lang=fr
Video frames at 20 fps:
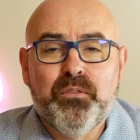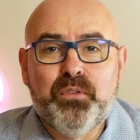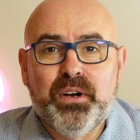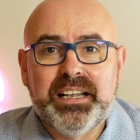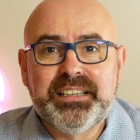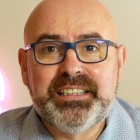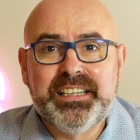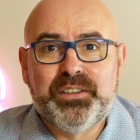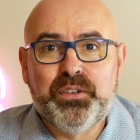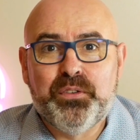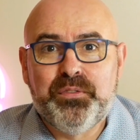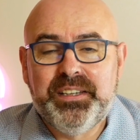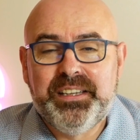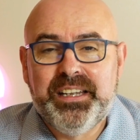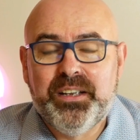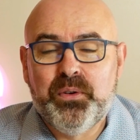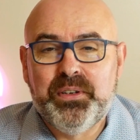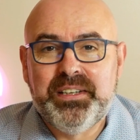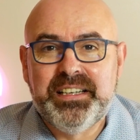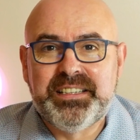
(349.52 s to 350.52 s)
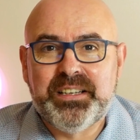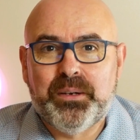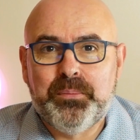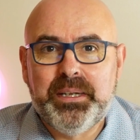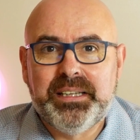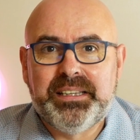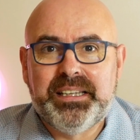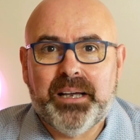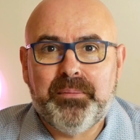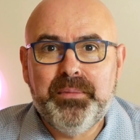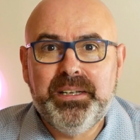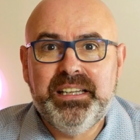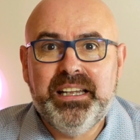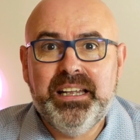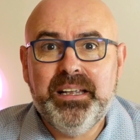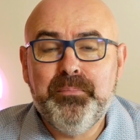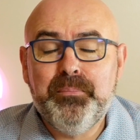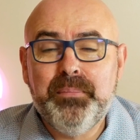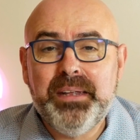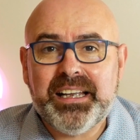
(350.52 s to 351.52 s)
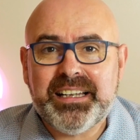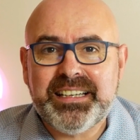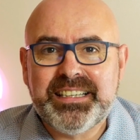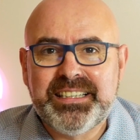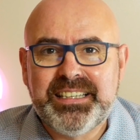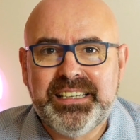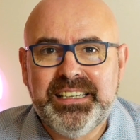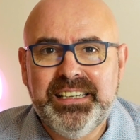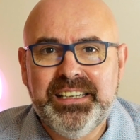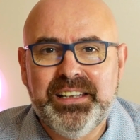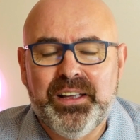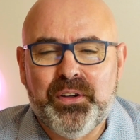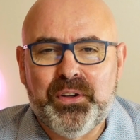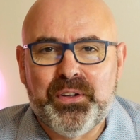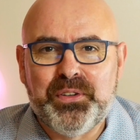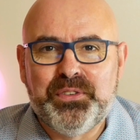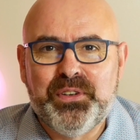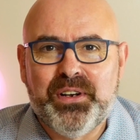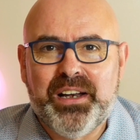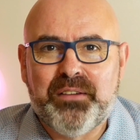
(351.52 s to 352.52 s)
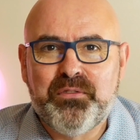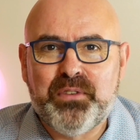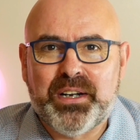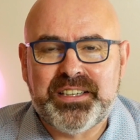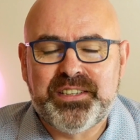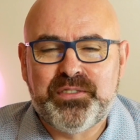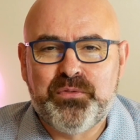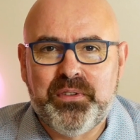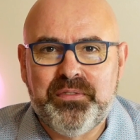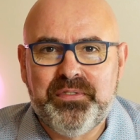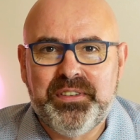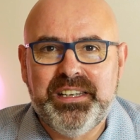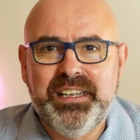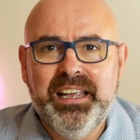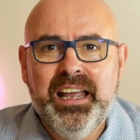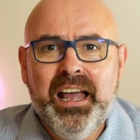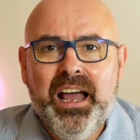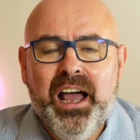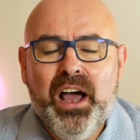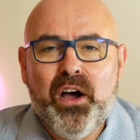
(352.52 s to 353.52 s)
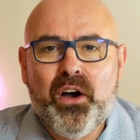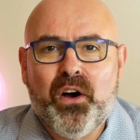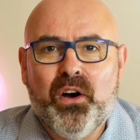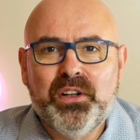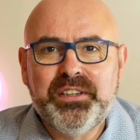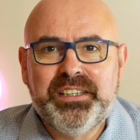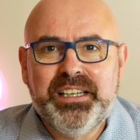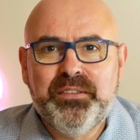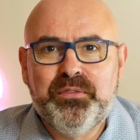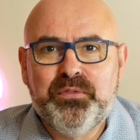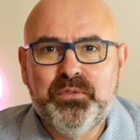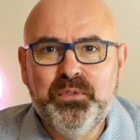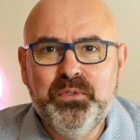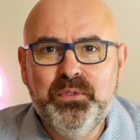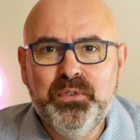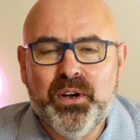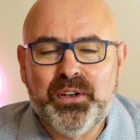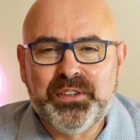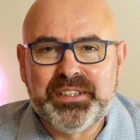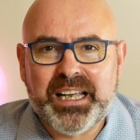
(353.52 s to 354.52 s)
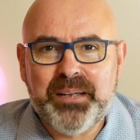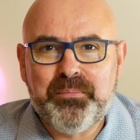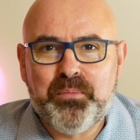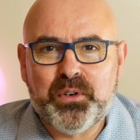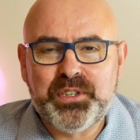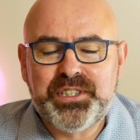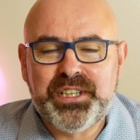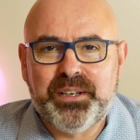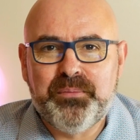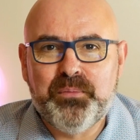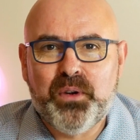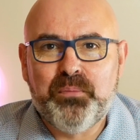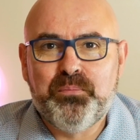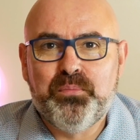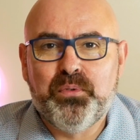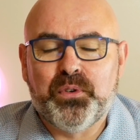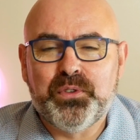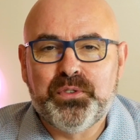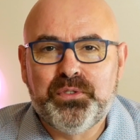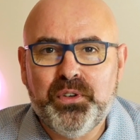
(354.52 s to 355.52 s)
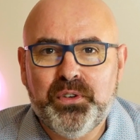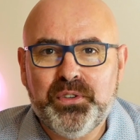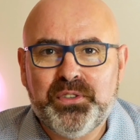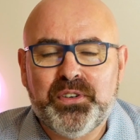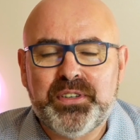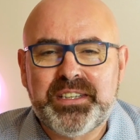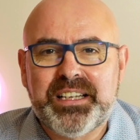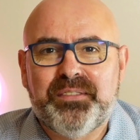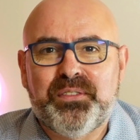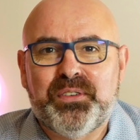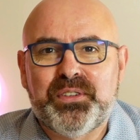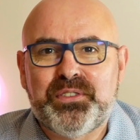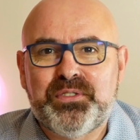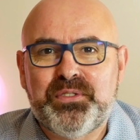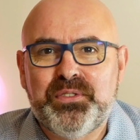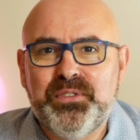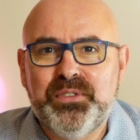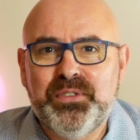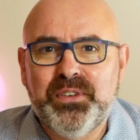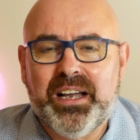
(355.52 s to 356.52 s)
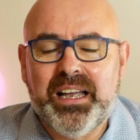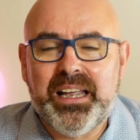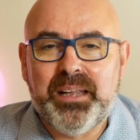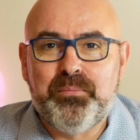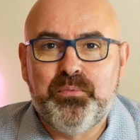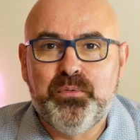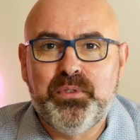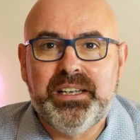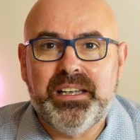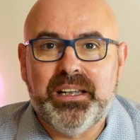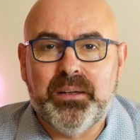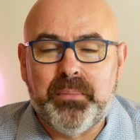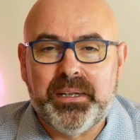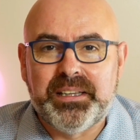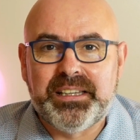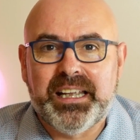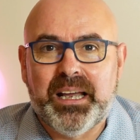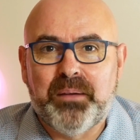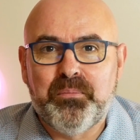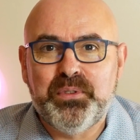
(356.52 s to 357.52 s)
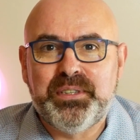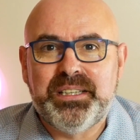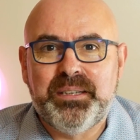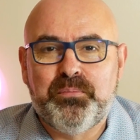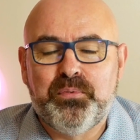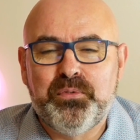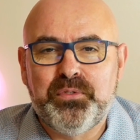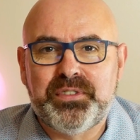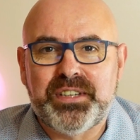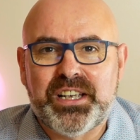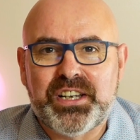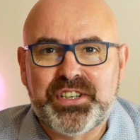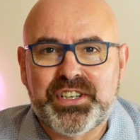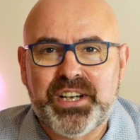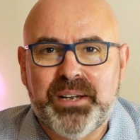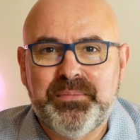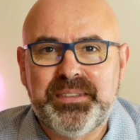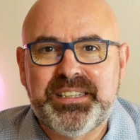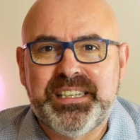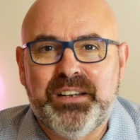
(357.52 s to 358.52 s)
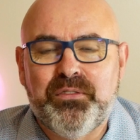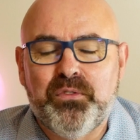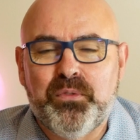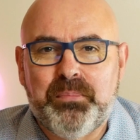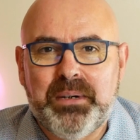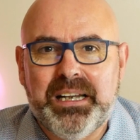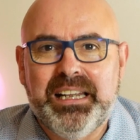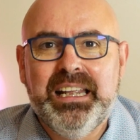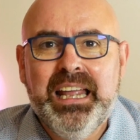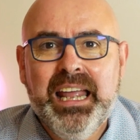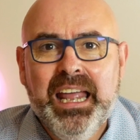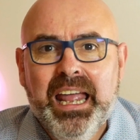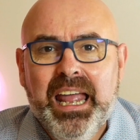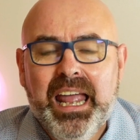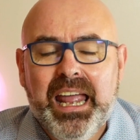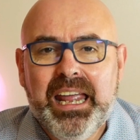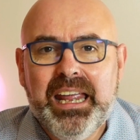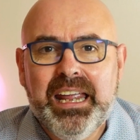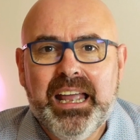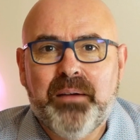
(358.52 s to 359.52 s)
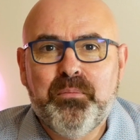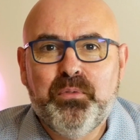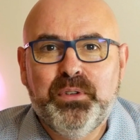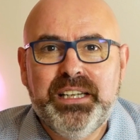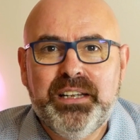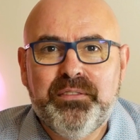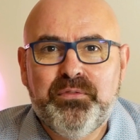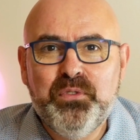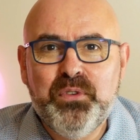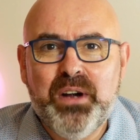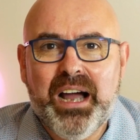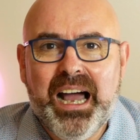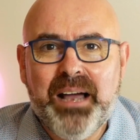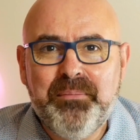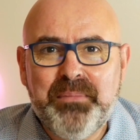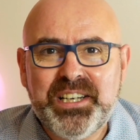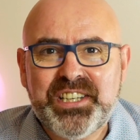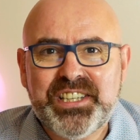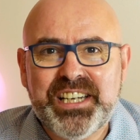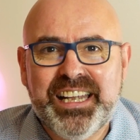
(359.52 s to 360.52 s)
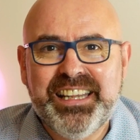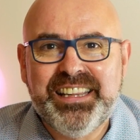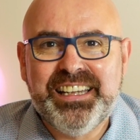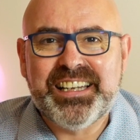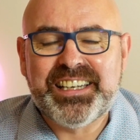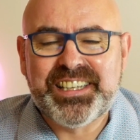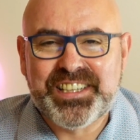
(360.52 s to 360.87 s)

Voilà, cette vidéo est désormais terminée. Merci euh, de l'avoir suivi. Rendez-vous euh, très prochainement pour d'autres aventures. Et puis, mettez un petit pouce j'aime s'il vous plaît et abonnez-vous à ma chaîne.